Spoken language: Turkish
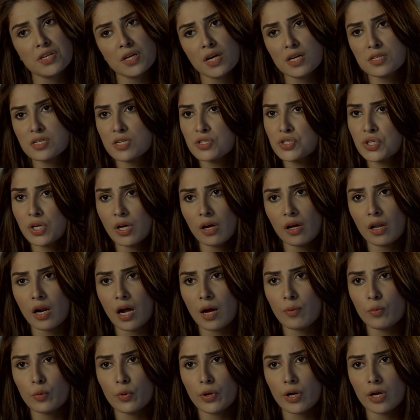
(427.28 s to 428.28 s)
Nasıl değişik
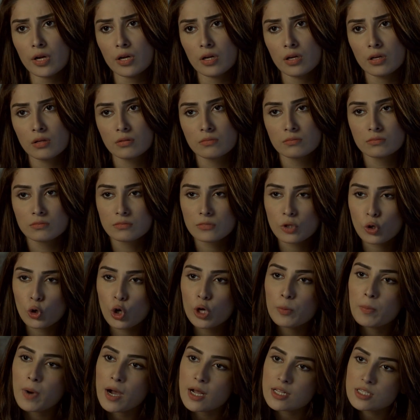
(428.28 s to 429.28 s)
hissediyorsun?
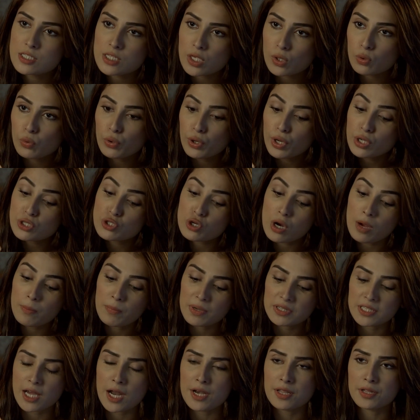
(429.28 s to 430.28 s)
E, bana söylemediğin
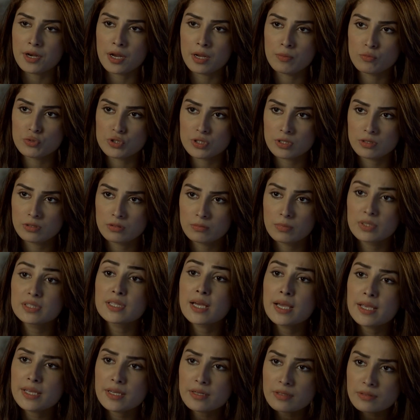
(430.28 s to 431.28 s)
başka bir şey var.
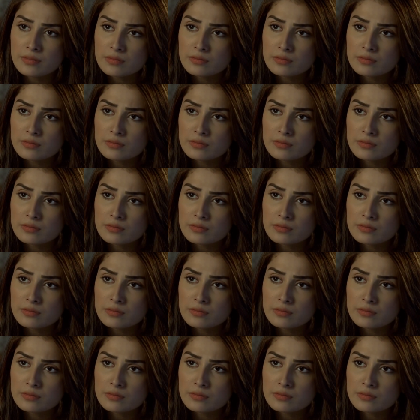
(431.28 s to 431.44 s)
Öyle değil